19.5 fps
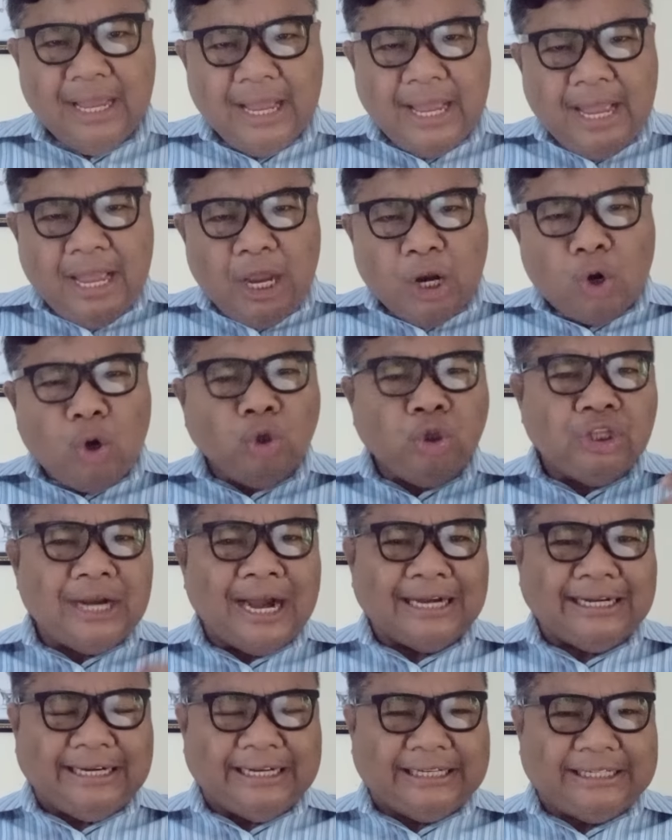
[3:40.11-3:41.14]

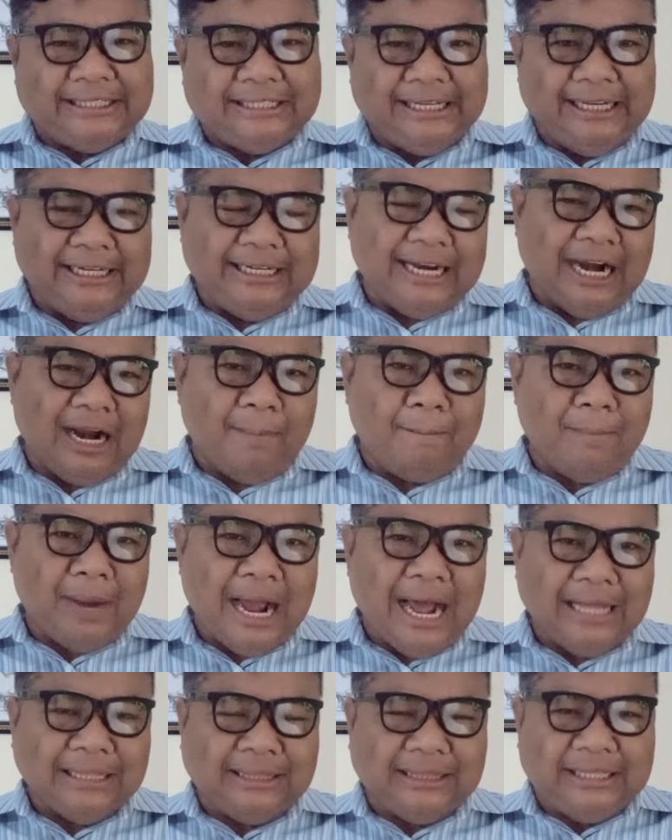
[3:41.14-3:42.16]
Kontradiksi dalam
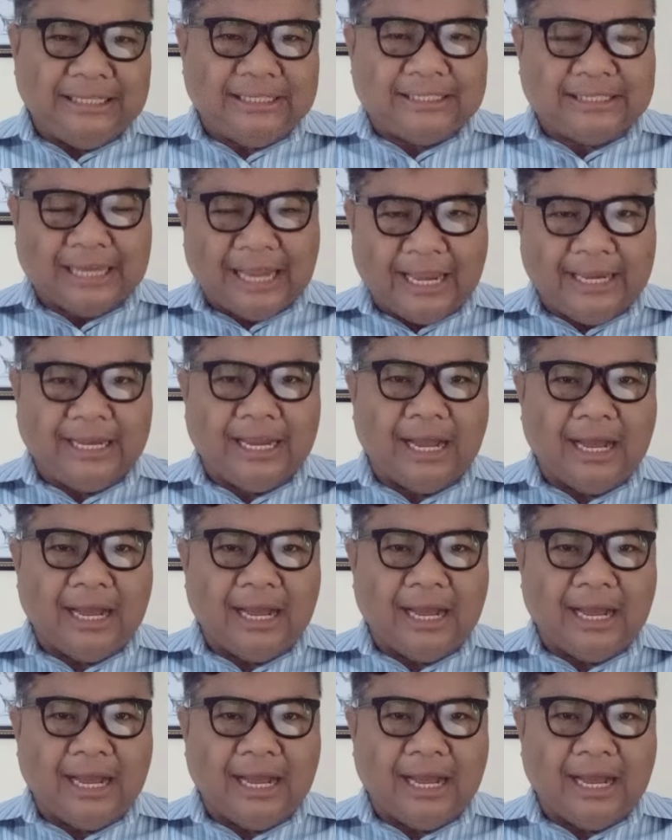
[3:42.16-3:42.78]
hati saya.